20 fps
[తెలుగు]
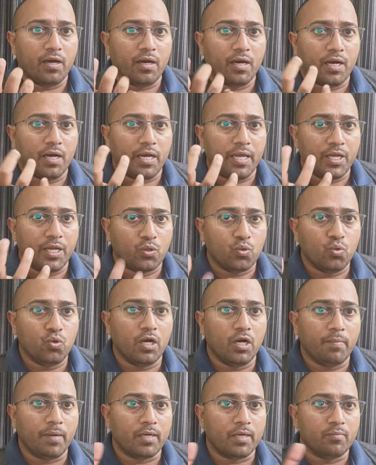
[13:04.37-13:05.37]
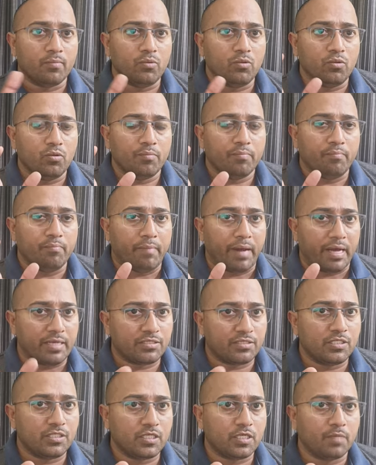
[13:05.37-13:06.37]
ఎక్కువగా మనము
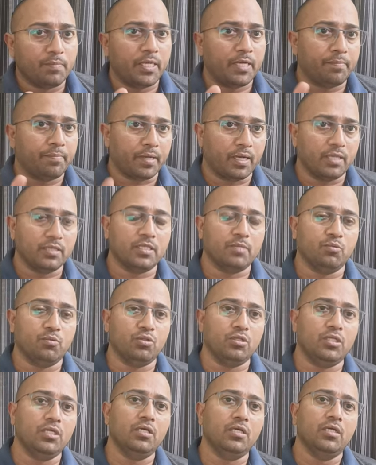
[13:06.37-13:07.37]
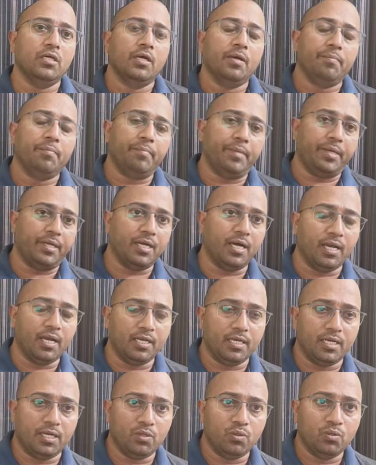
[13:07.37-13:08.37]
మ్యాసిండ్రమ్ అనే ప్రాంతం ఉంది
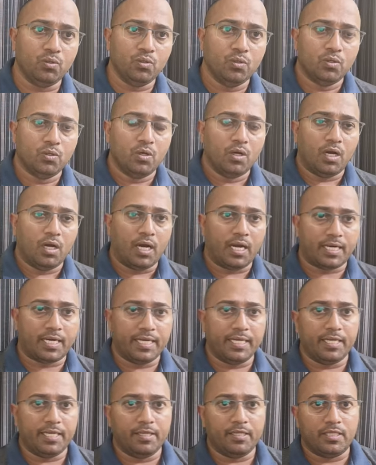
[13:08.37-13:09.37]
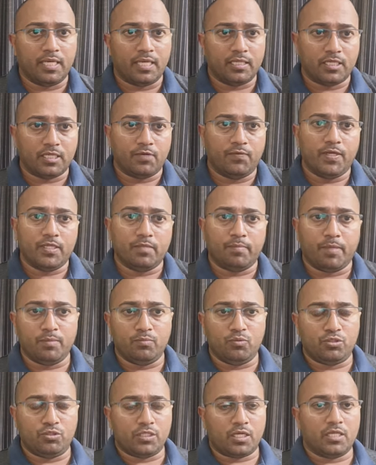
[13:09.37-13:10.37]
మేఘాలయాలో అక్కడే దాని తర్వాత మనం
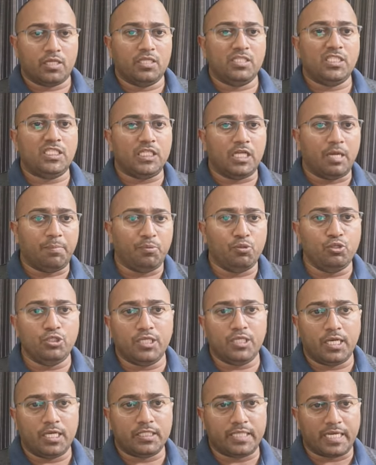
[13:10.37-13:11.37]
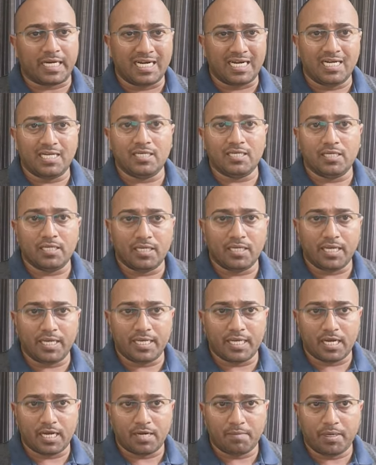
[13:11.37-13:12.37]
చూసినట్లయితే చిరాపుంజి అనే సెకండ్ ఏరియా
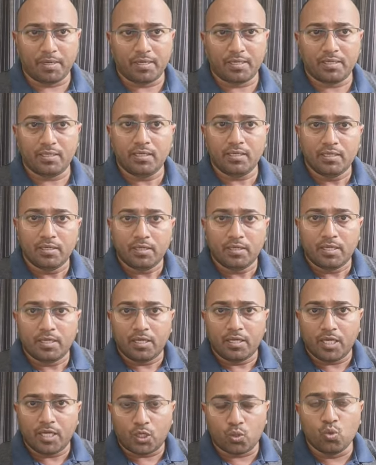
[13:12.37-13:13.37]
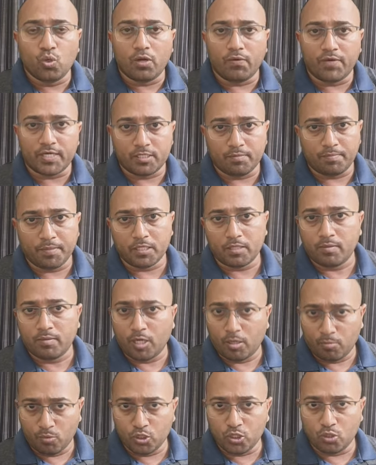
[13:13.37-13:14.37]
అనమాట ఎక్కువగా వర్షపాతం
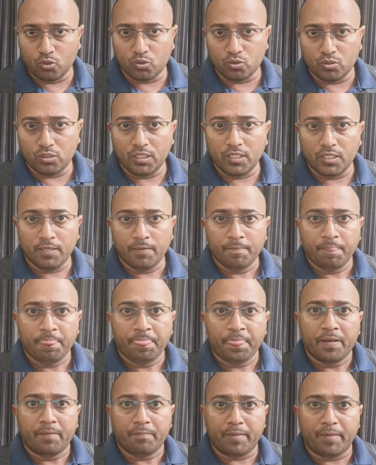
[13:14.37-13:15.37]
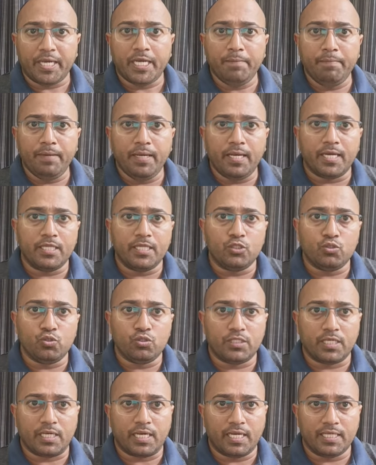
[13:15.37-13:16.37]
నమోదవుతుంది మనీ బిల్ అనేది
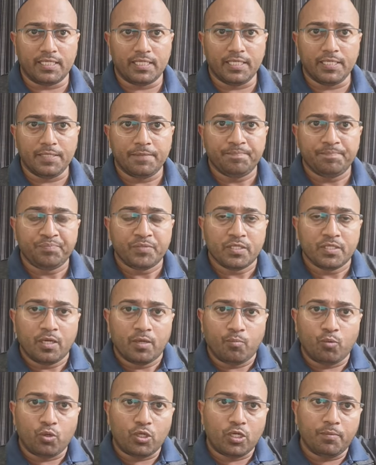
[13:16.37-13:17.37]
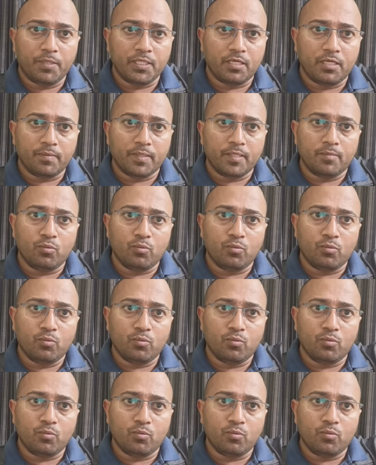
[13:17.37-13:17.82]
చూసినట్లయితే మొట్టమొదట మనము